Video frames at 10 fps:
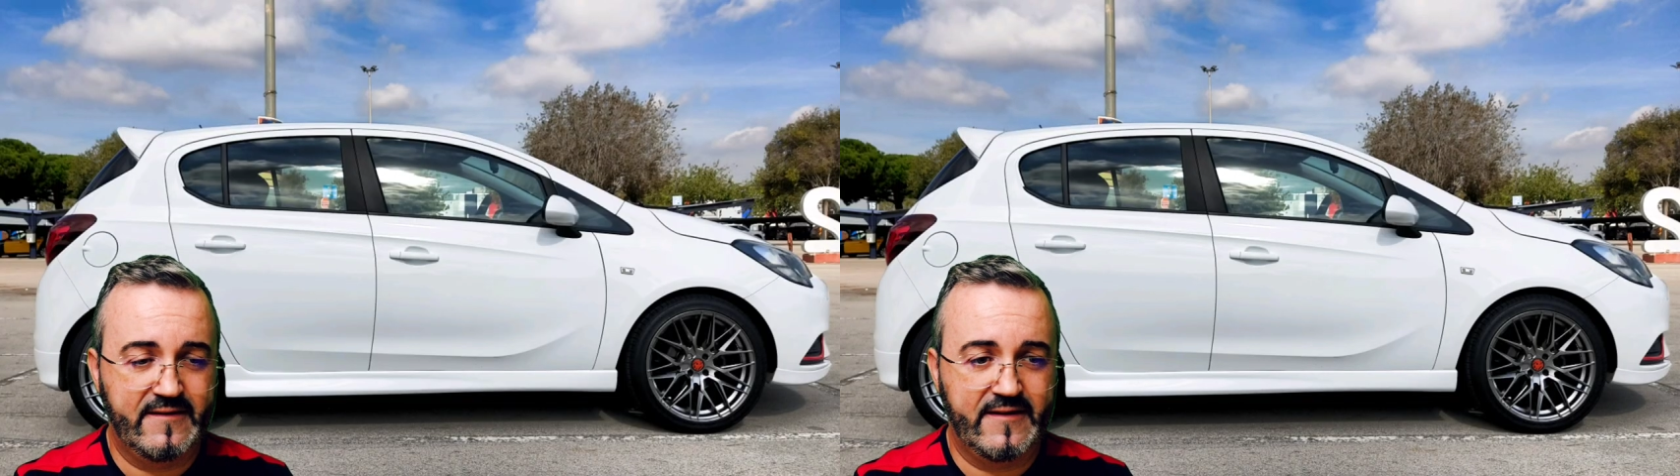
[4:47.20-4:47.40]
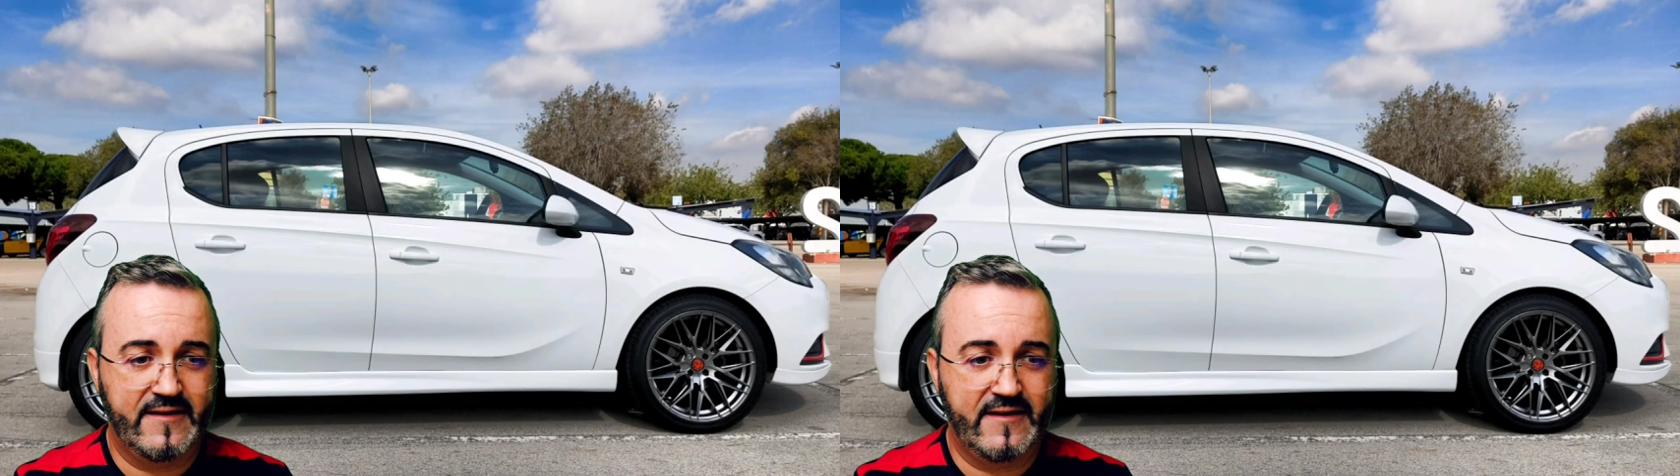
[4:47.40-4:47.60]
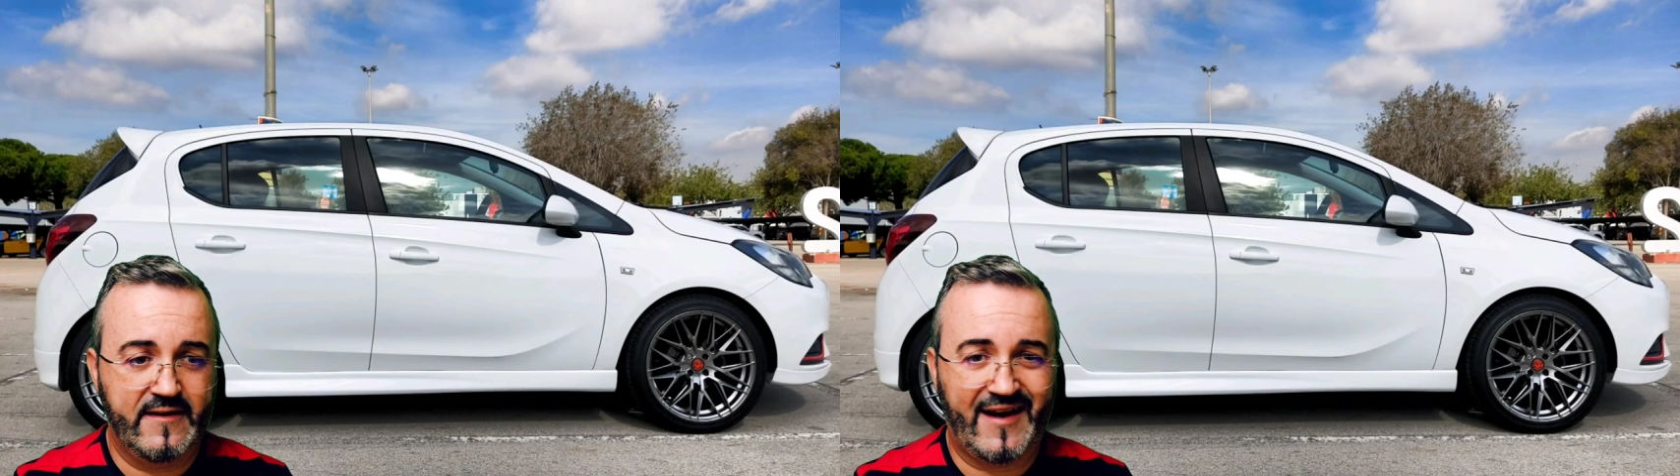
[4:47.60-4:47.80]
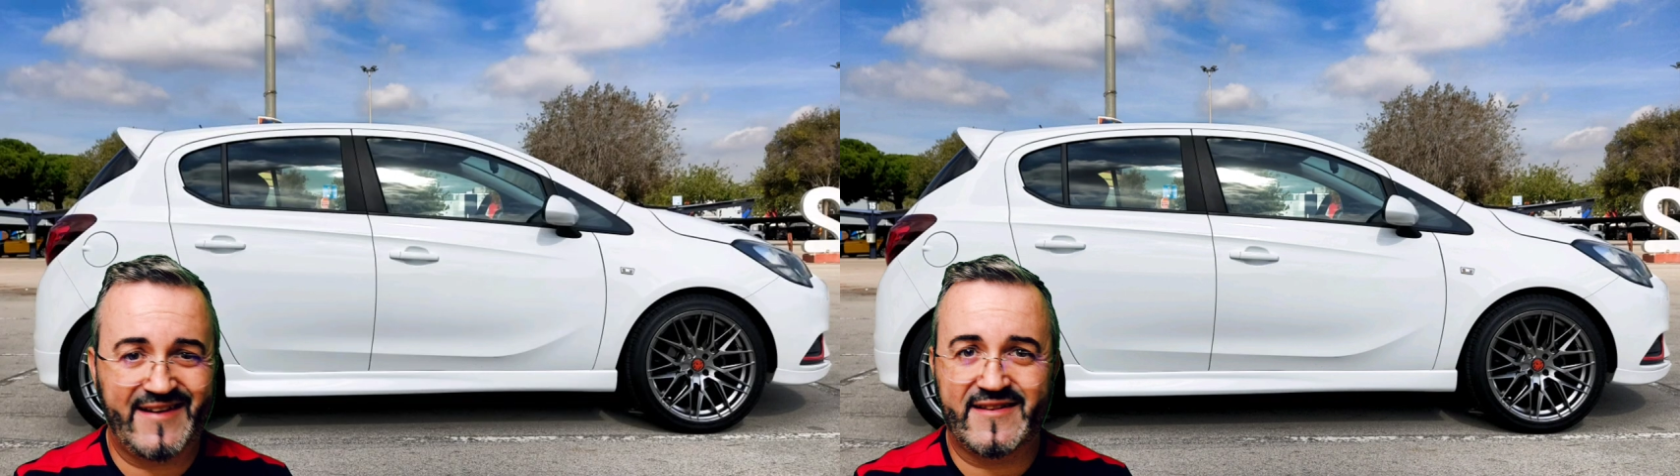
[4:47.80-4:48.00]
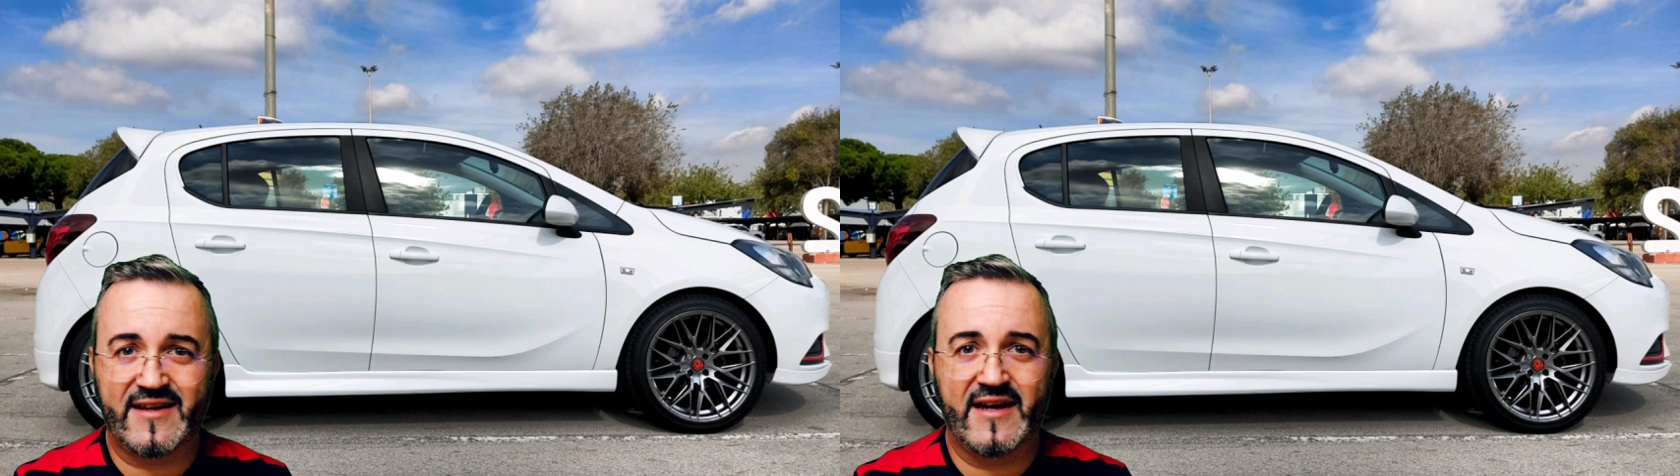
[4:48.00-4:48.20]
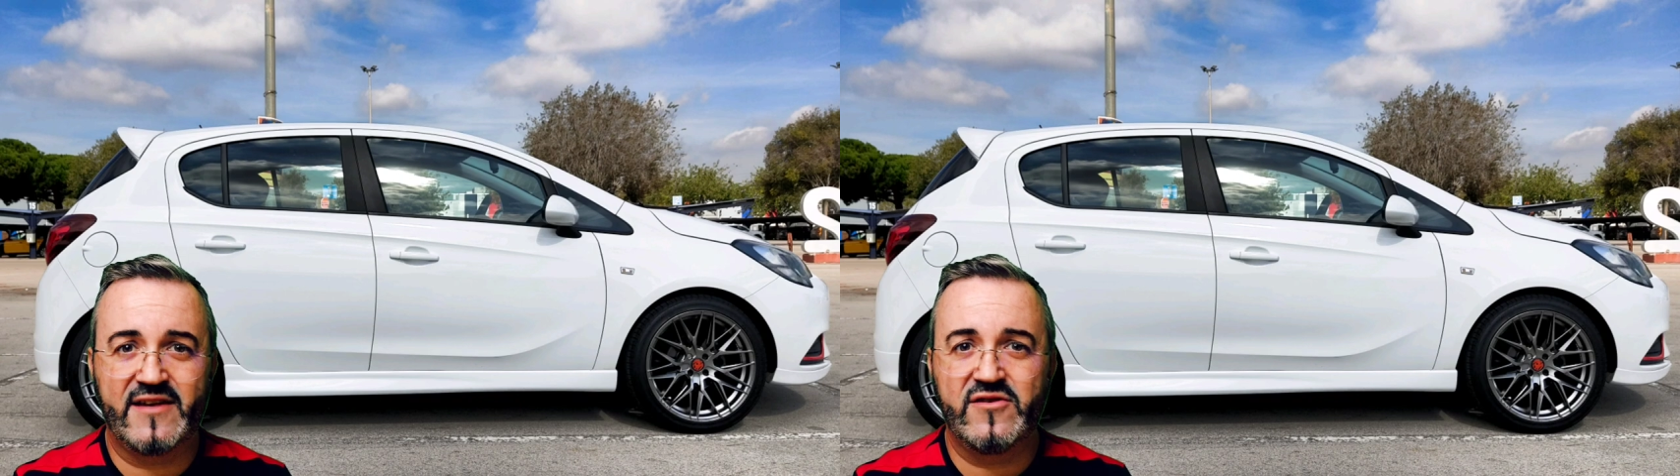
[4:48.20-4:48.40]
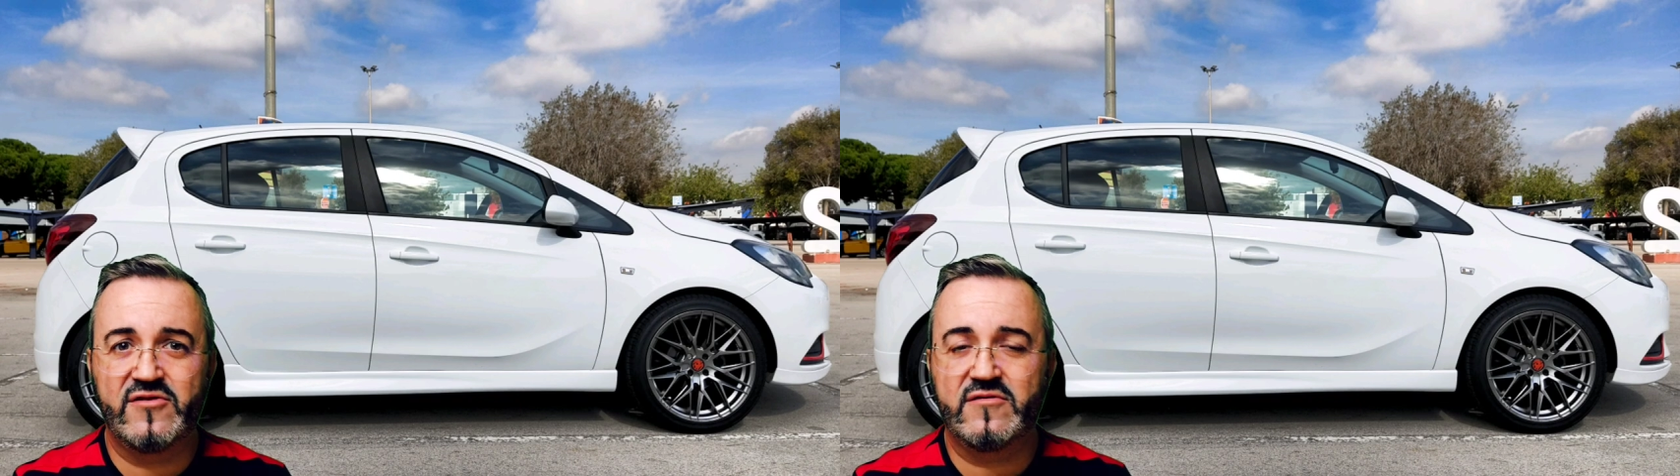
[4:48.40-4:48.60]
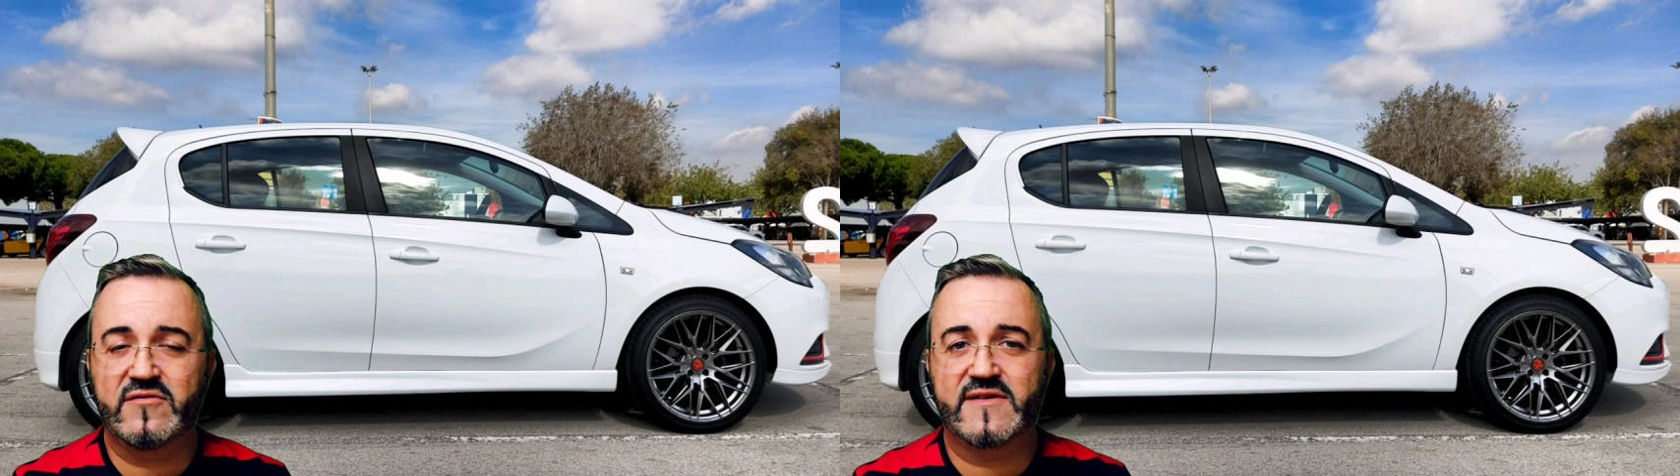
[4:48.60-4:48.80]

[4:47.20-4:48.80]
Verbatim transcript: eh, a este año,